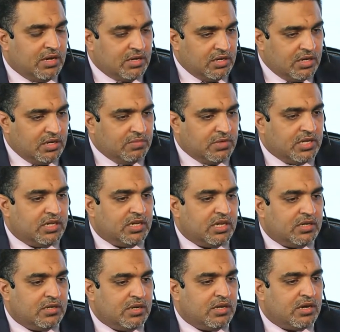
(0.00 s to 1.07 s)
المريض كان
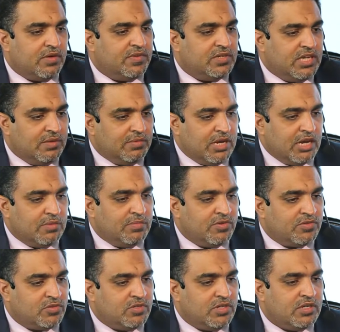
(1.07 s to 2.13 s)
رافض يعمل قلب
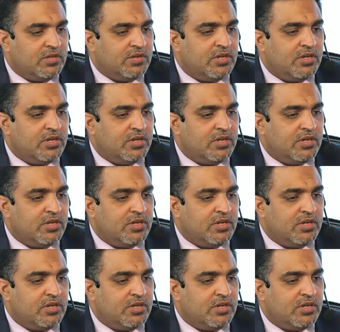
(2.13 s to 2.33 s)
مفتوح